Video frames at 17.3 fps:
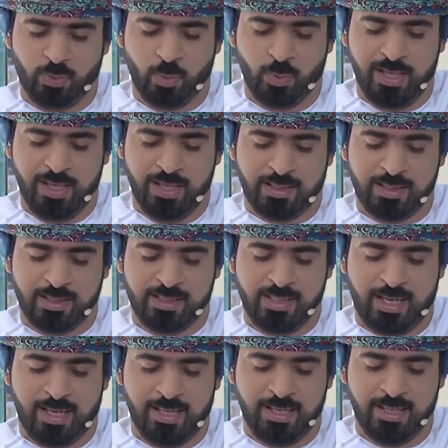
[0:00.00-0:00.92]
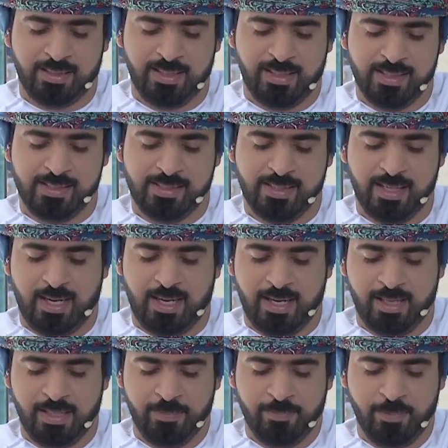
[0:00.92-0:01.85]
تناقش على كأس
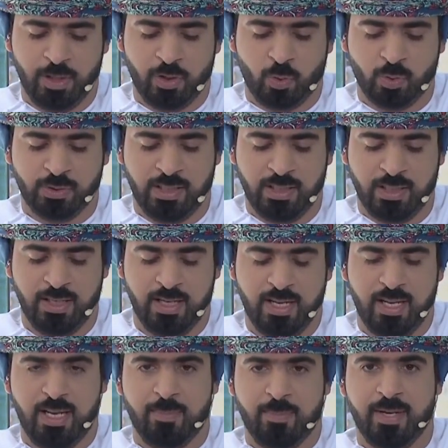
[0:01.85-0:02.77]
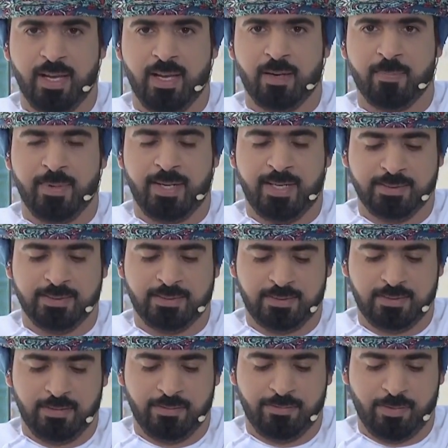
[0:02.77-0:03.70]
العالم للقدرة بأربعة
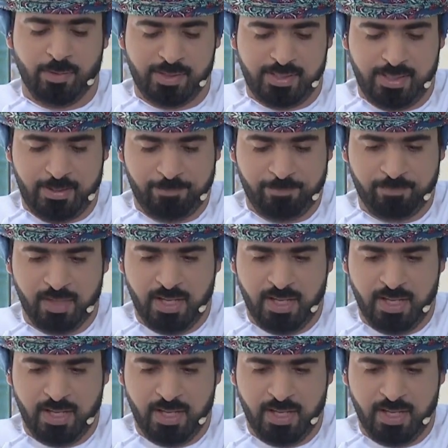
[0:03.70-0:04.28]
فرسان